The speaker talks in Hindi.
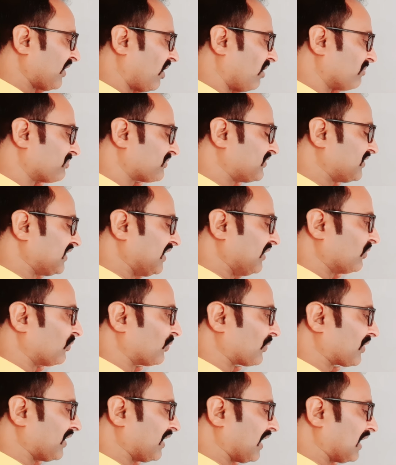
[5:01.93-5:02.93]
अब ये
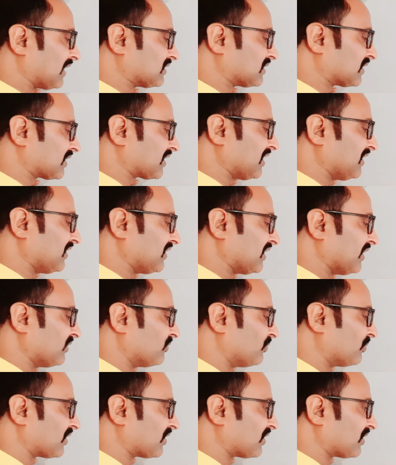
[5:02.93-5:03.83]
हो गया थ्री ये हो